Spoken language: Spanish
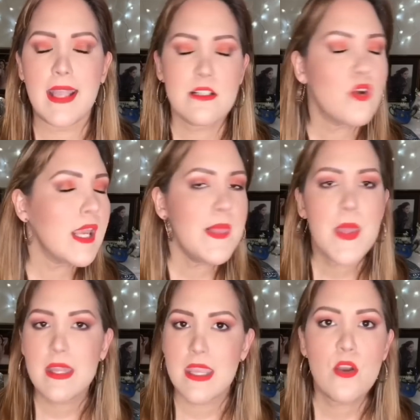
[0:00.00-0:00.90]
es lo que
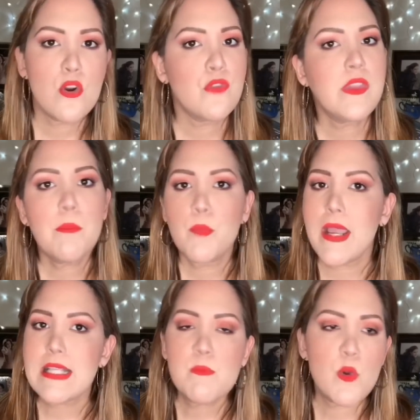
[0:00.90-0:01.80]
te digo, no te
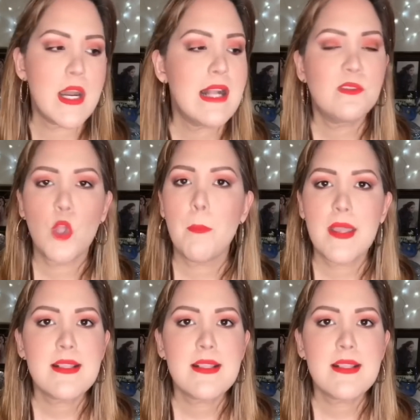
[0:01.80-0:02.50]
puedes poner el top